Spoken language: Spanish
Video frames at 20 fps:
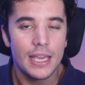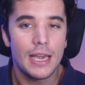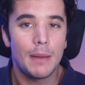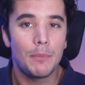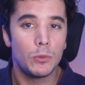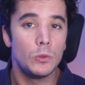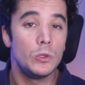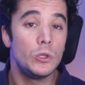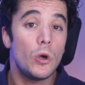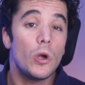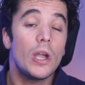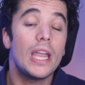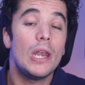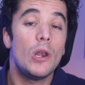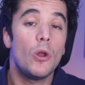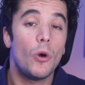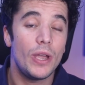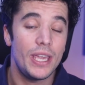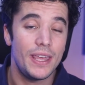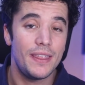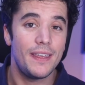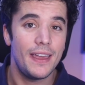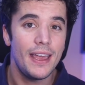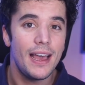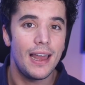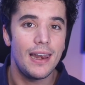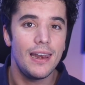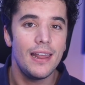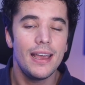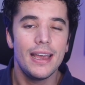y apuntó que lo
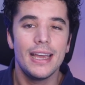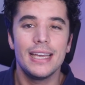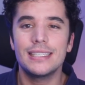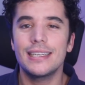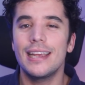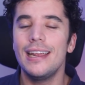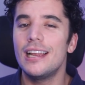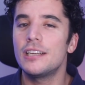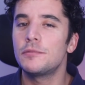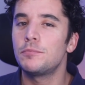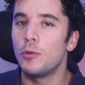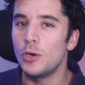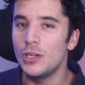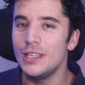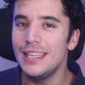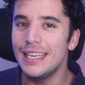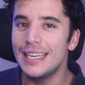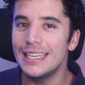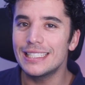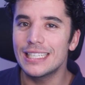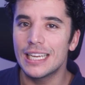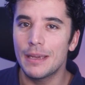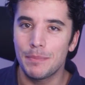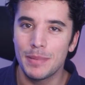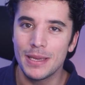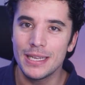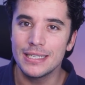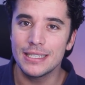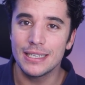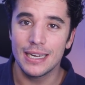ideal es que las políticas que
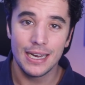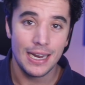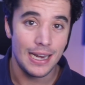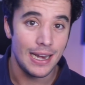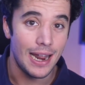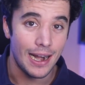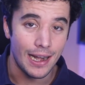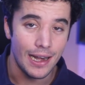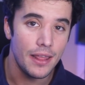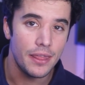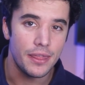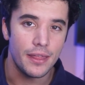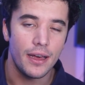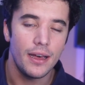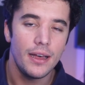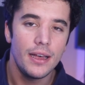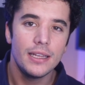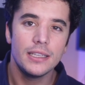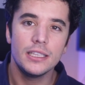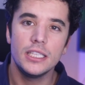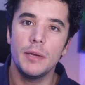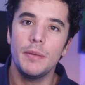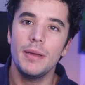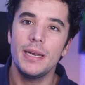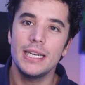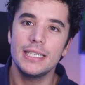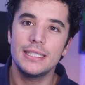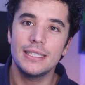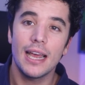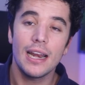piensen en la raza deben
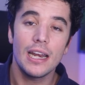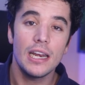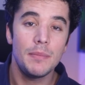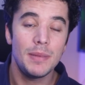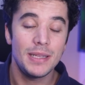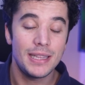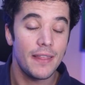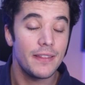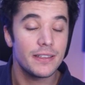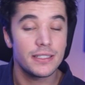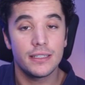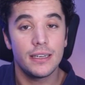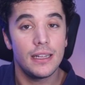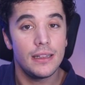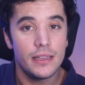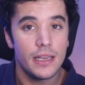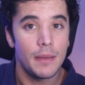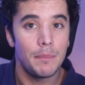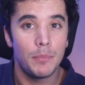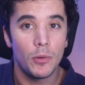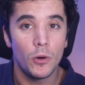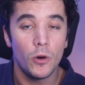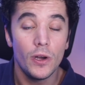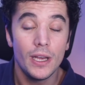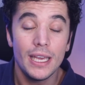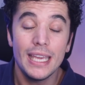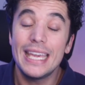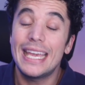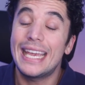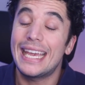estar limitadas en el tiempo
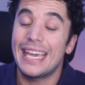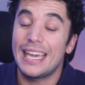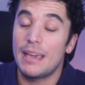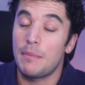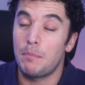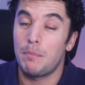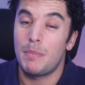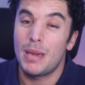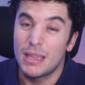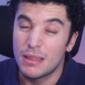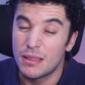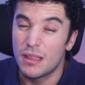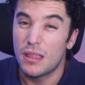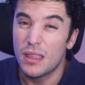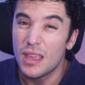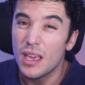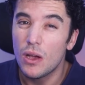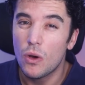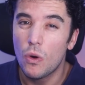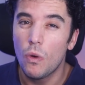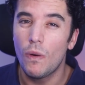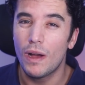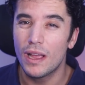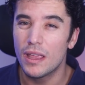y que en 25